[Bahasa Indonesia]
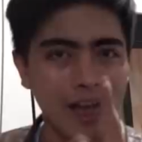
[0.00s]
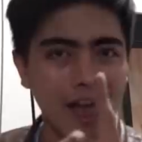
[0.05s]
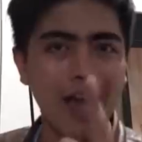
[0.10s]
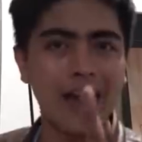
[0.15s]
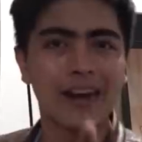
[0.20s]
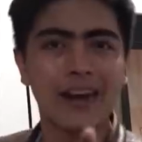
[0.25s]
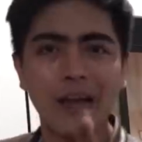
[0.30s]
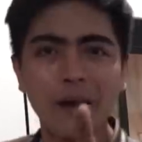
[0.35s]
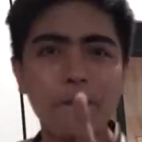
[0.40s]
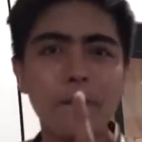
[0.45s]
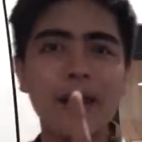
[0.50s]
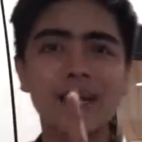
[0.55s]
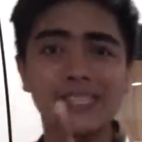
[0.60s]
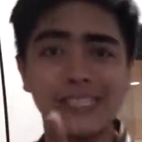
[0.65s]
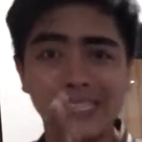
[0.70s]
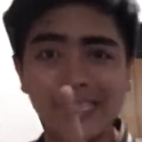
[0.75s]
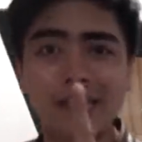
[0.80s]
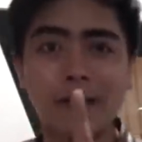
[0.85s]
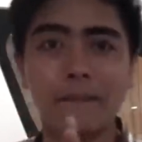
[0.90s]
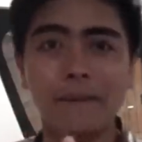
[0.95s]
anda
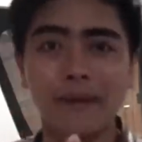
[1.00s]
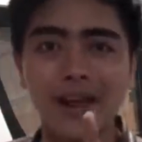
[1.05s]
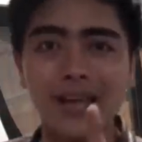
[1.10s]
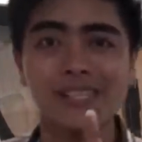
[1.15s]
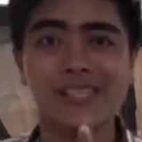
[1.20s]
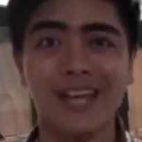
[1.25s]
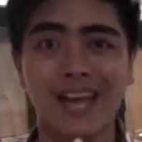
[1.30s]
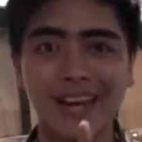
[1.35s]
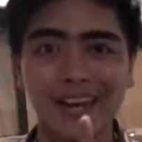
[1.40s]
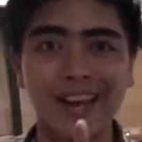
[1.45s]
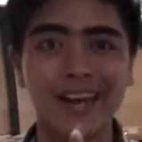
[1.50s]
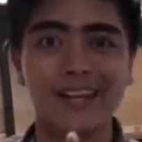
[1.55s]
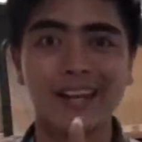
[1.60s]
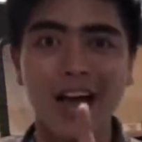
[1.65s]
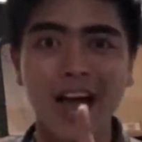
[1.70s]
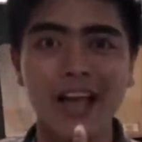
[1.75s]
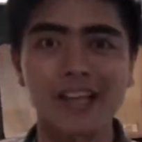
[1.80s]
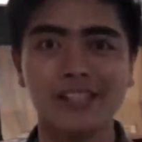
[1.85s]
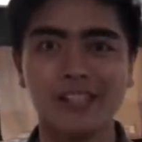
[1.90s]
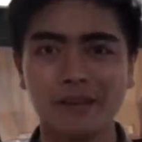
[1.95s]
pastinya penasaran
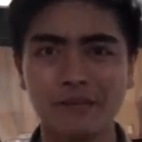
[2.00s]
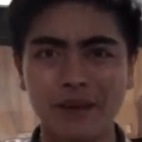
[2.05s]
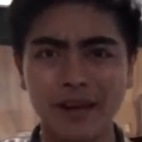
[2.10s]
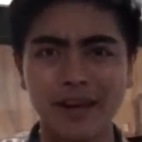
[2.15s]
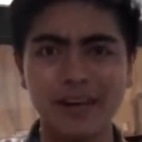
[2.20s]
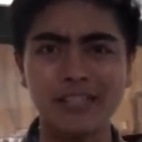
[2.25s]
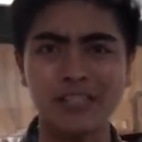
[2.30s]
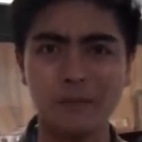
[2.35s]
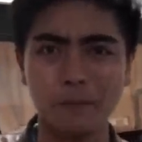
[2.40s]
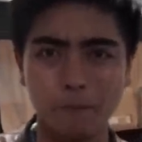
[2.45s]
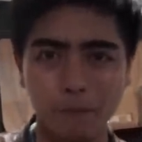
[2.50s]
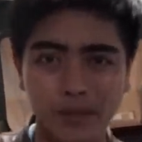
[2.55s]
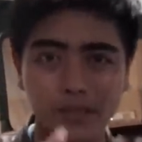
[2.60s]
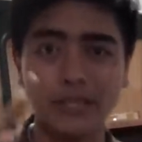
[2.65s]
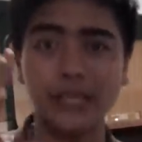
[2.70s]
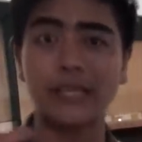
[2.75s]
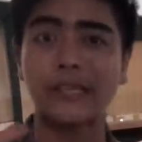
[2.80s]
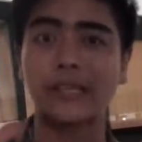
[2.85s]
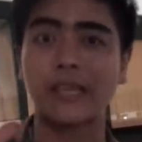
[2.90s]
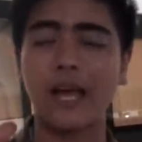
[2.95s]
guys, kemarin sempat
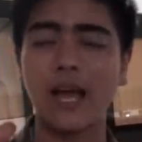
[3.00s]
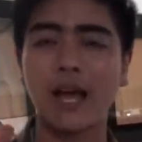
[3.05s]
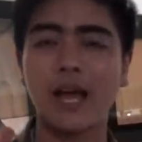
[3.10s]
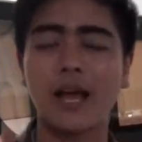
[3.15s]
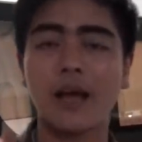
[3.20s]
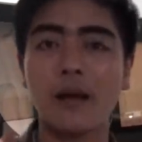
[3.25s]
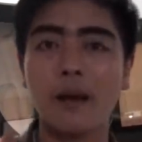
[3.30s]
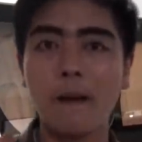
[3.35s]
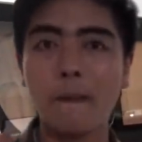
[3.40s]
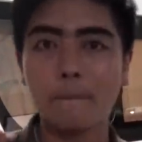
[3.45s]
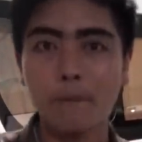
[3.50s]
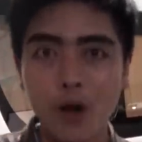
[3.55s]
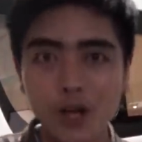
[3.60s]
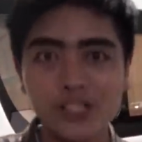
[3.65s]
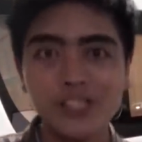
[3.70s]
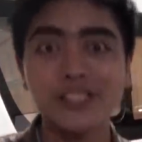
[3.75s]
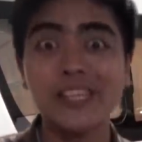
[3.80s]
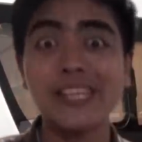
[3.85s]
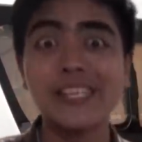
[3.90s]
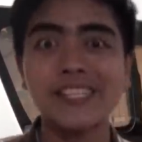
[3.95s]
kita
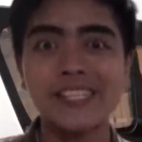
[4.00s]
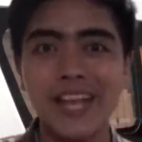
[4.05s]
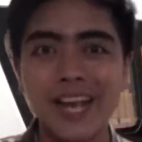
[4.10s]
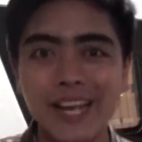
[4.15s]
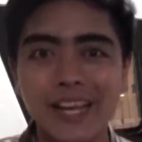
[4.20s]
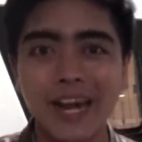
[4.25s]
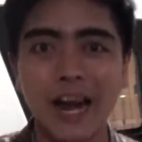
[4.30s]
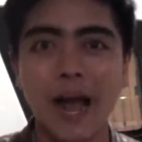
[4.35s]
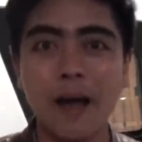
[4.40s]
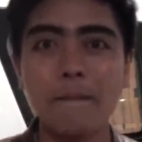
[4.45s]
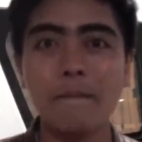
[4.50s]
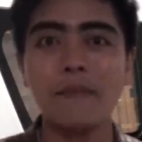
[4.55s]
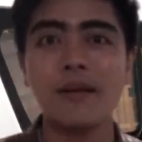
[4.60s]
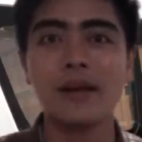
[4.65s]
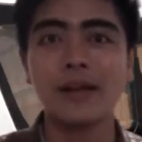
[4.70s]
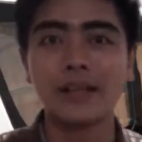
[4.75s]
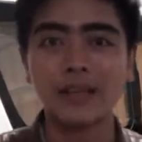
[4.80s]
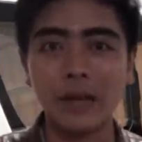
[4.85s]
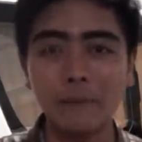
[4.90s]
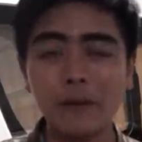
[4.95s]
post di Instagram,
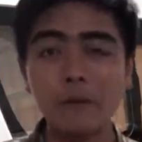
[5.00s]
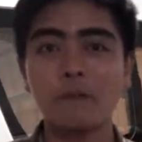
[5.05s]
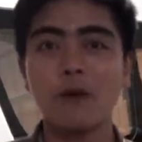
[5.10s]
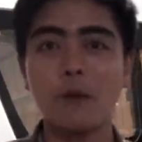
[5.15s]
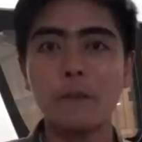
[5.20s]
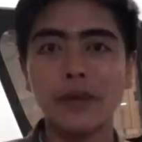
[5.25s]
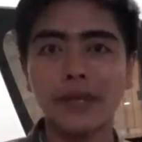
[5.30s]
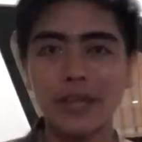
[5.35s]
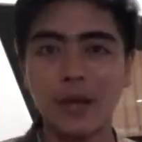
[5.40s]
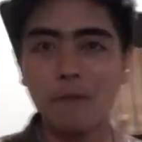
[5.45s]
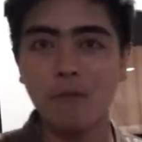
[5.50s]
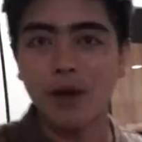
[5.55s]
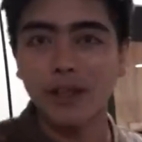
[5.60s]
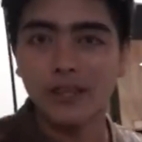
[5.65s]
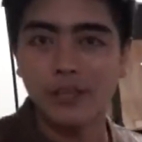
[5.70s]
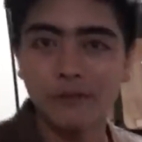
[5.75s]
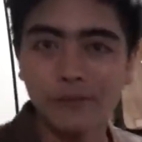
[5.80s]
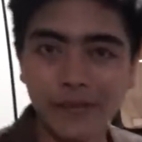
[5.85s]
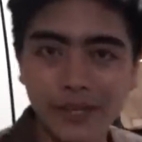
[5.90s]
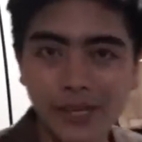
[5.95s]
tapi belum kita
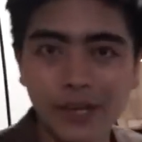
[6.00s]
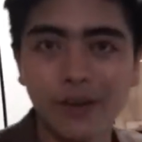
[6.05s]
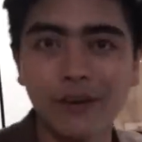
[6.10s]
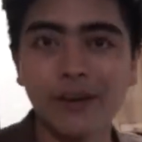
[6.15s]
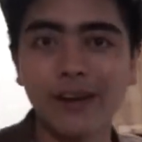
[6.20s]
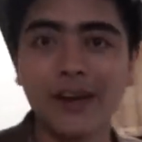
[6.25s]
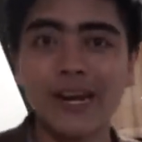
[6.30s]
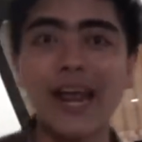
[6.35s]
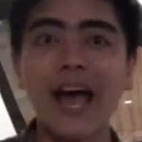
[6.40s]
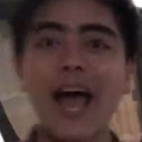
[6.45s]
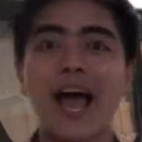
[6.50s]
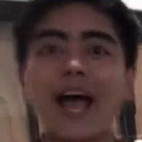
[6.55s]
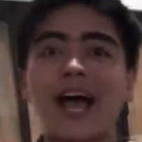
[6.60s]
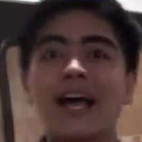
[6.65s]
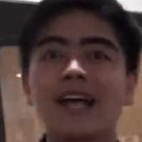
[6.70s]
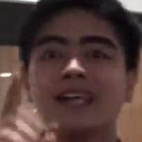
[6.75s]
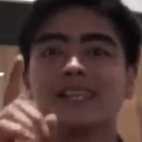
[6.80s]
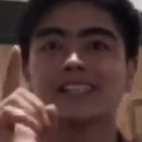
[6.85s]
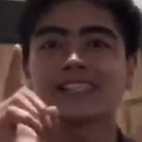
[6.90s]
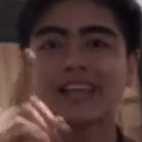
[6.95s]
buatin video. Nah,
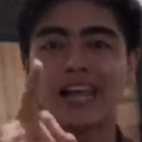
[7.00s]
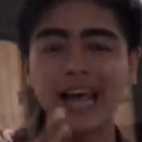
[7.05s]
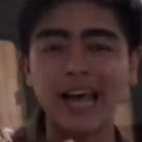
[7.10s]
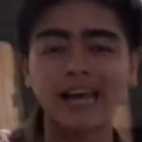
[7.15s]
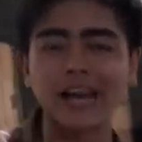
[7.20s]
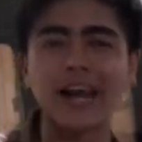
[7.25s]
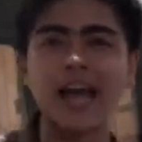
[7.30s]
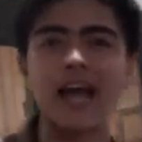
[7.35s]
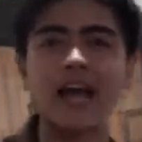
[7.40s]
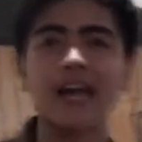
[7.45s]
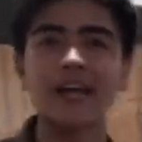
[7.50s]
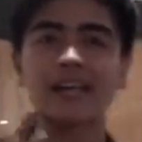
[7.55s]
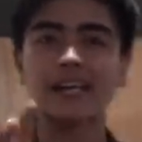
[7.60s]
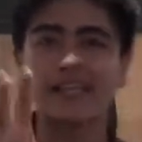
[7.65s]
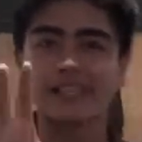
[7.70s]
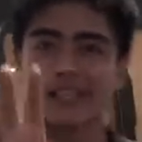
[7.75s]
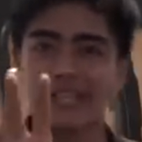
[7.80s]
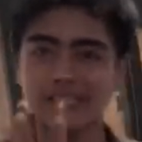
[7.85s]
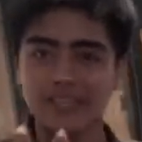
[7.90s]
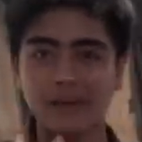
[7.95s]
sekarang
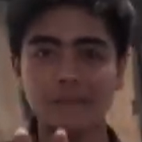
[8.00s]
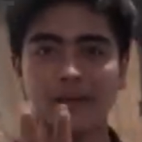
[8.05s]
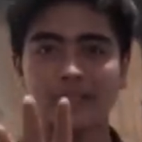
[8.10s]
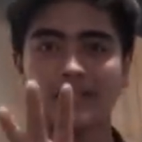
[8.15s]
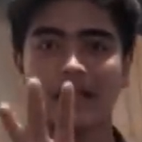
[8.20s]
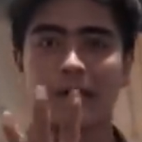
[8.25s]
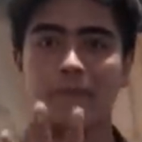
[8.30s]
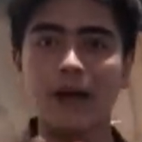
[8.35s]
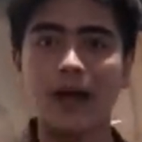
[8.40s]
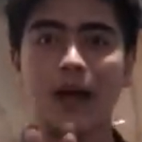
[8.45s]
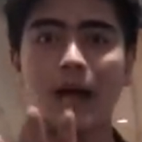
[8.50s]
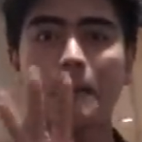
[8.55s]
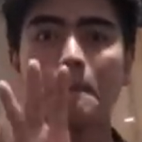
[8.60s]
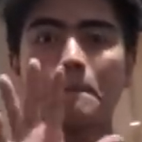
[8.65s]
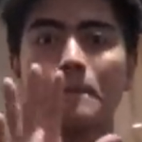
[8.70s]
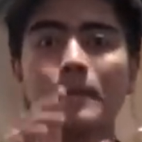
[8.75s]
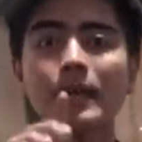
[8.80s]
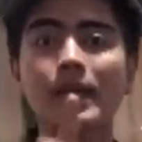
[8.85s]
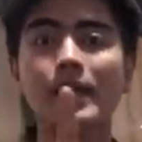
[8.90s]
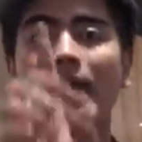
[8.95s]
kita sama-sama akan
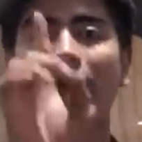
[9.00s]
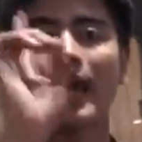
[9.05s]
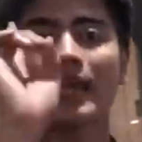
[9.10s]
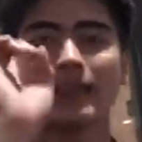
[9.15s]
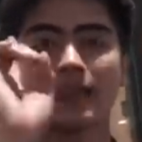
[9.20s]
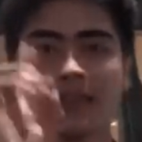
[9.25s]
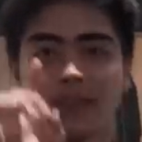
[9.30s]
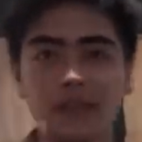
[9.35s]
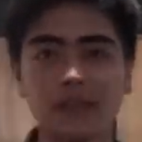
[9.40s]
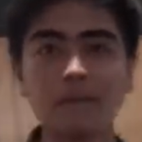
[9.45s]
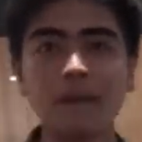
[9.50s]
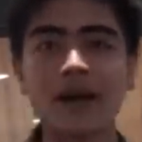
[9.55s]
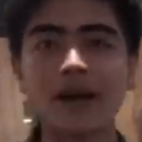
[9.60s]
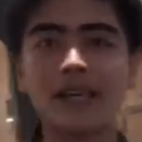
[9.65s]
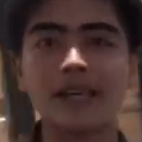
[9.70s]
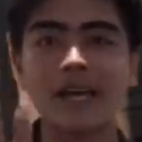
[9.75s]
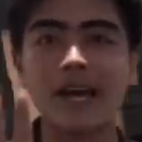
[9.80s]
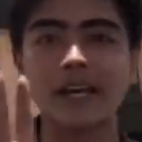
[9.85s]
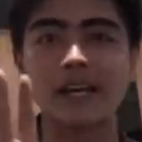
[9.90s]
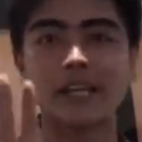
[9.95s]
melihat di
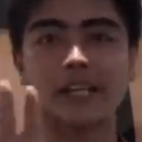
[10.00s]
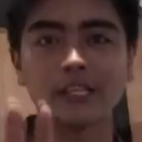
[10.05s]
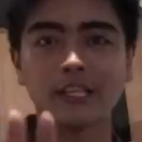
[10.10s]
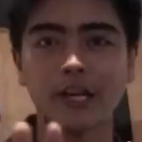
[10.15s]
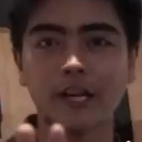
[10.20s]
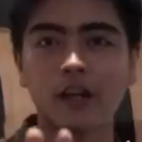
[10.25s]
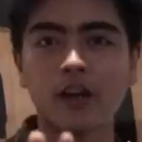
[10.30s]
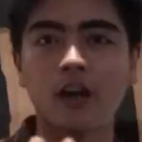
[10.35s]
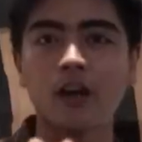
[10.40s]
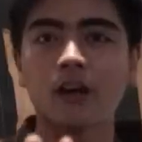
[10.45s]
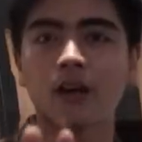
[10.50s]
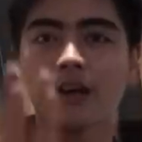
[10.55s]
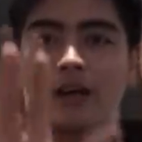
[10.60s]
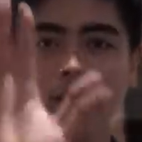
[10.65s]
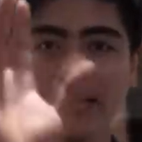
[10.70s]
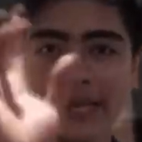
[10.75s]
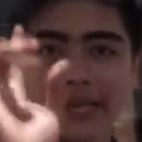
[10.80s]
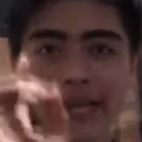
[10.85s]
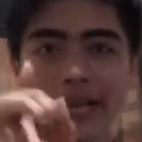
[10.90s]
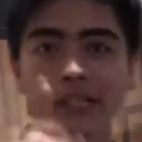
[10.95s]
bagian interior
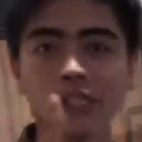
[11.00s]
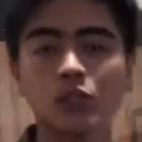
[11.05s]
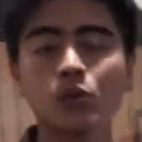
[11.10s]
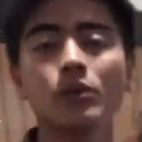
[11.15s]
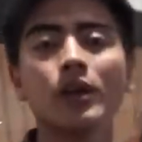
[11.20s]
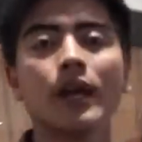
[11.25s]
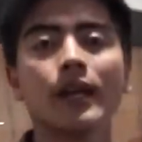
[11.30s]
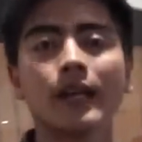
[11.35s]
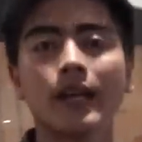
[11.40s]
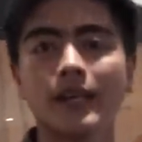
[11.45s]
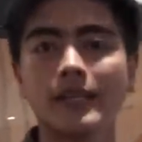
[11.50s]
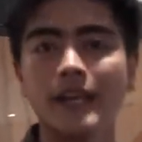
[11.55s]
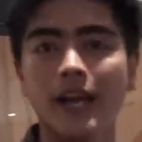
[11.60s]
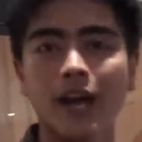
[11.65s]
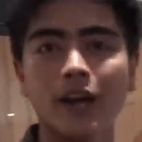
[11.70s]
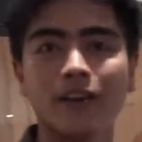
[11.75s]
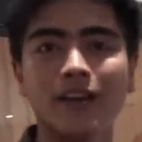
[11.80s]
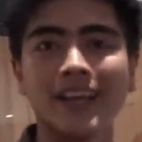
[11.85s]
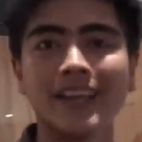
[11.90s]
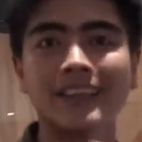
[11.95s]
yang sudah
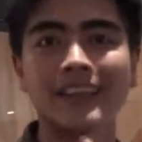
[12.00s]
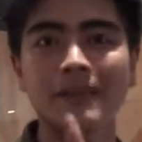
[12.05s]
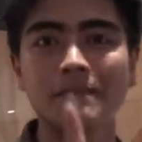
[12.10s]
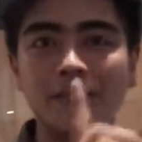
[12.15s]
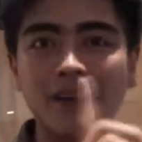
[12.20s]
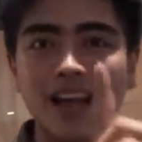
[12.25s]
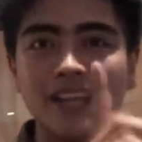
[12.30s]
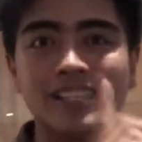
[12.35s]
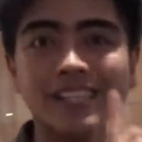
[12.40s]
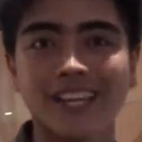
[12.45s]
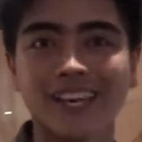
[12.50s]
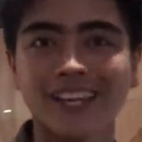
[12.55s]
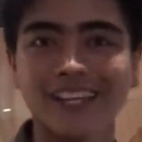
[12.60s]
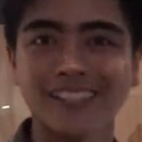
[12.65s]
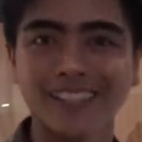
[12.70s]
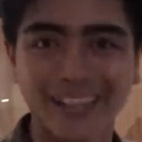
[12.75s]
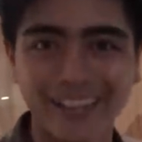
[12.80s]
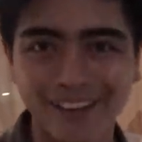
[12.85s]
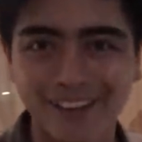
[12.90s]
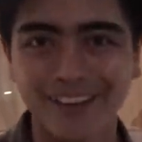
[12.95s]
dikerjakan oleh tim klasikar
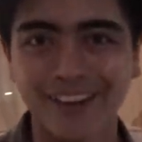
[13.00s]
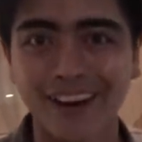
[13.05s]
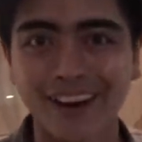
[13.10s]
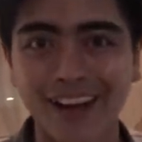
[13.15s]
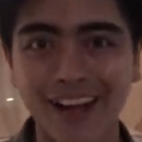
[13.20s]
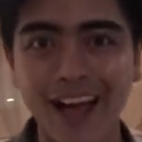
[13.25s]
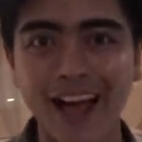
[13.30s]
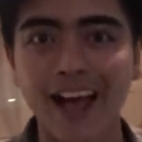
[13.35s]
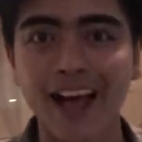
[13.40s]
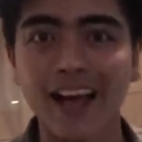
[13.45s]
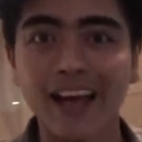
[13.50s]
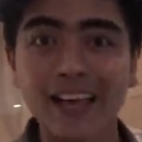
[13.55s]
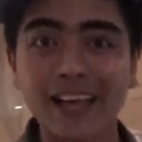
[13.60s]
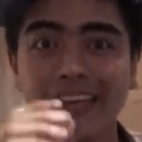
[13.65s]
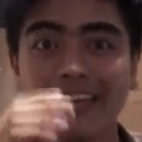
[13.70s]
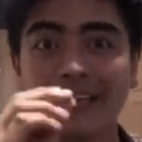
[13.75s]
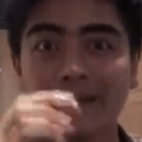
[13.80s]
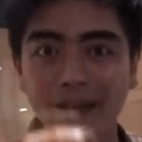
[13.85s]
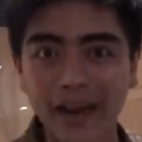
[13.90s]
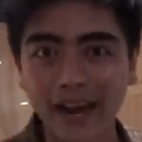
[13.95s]
interior. Ah,
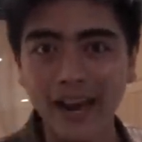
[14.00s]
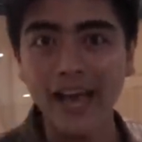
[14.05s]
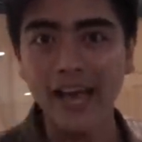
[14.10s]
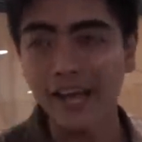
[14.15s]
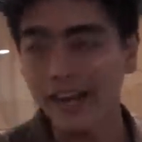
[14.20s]
di mana?